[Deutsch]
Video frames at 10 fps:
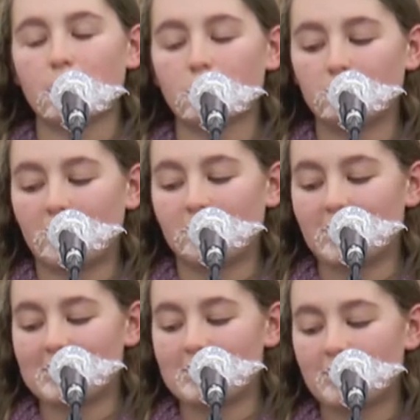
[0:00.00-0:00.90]
Blut mehr
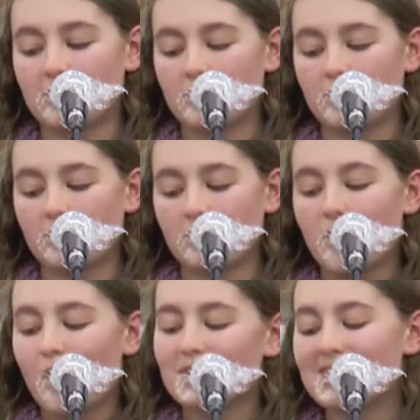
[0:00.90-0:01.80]
fließt.
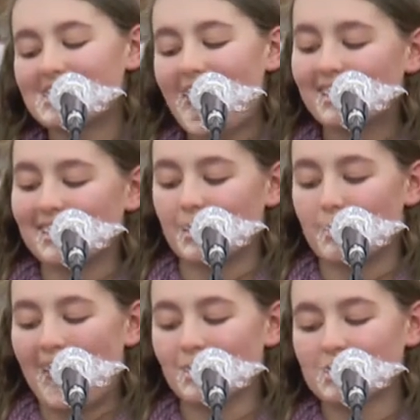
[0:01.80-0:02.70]
Und sie sagt ihre
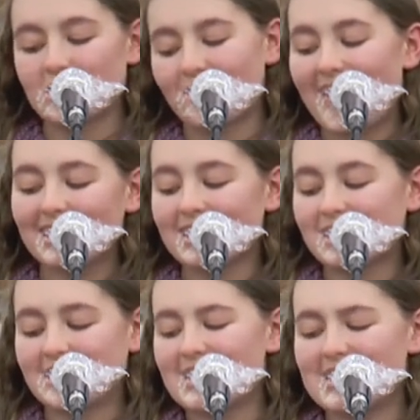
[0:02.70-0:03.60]
Meinung, sie schweigt
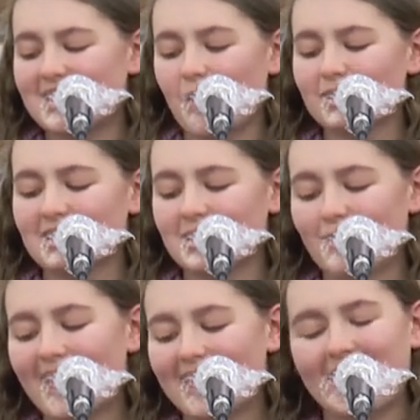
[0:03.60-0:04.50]
nicht still, sie schaut nicht
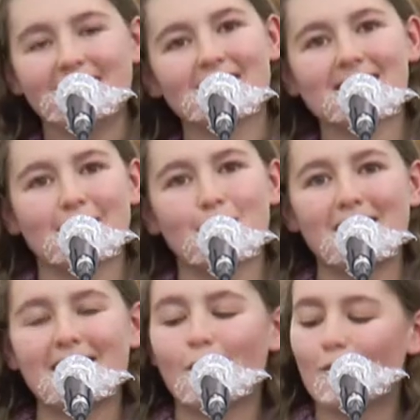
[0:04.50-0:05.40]
weg. Gegen
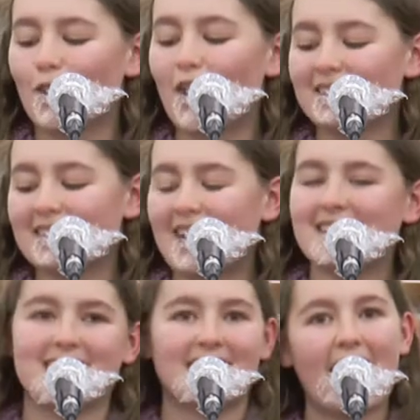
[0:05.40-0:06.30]
Diskriminierung leugnen
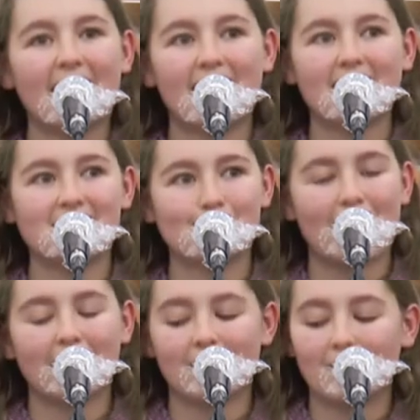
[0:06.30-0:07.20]
hat ihr gar keinen
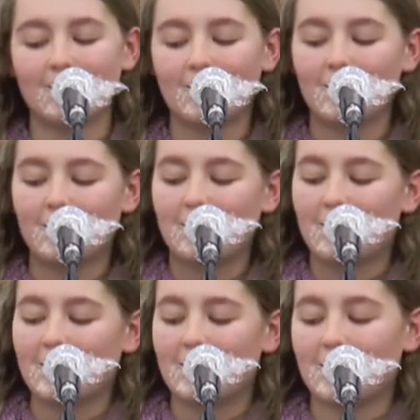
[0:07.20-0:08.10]
Zweck.
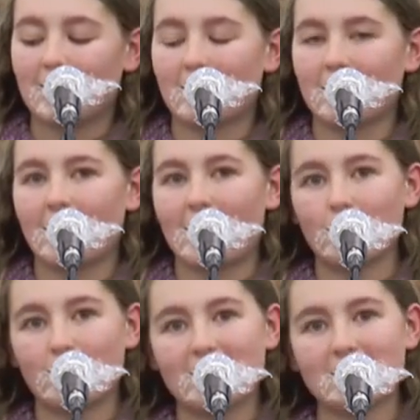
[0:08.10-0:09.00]
Ihre
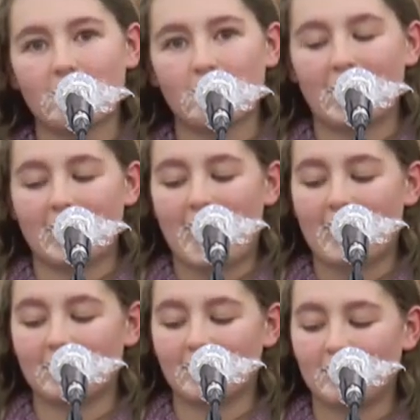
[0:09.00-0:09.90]
Argumente auf
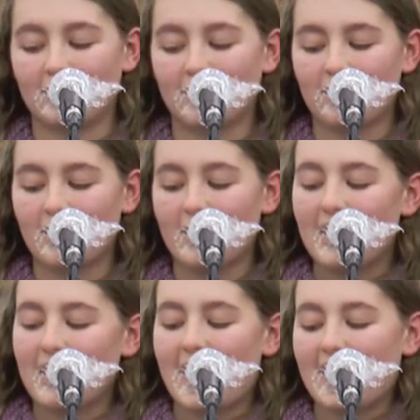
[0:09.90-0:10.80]
Plakaten,
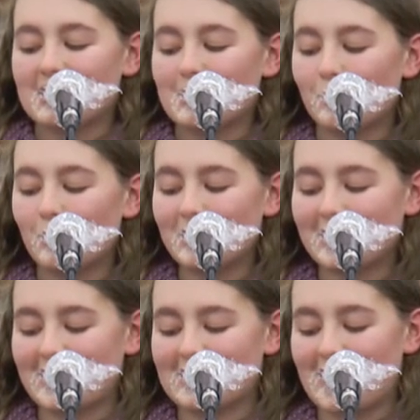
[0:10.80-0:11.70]
ihr Herz im
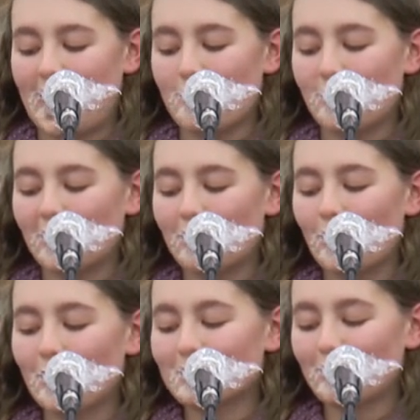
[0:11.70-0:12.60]
Flüchtlingsheim, auf ihre
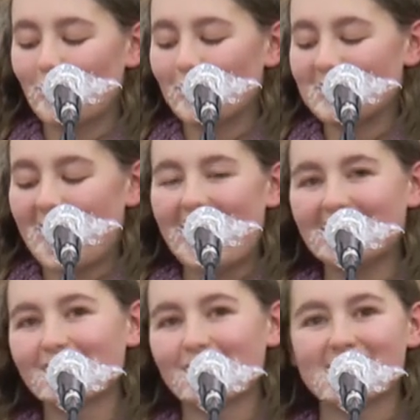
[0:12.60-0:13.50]
Worte folgen
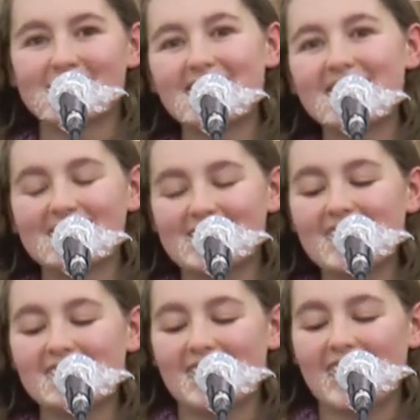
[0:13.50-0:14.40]
Taten und sie ist
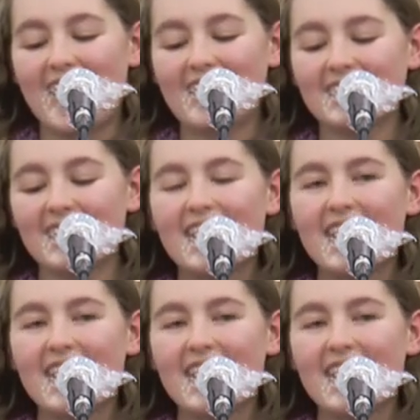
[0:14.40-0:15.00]
nicht allein.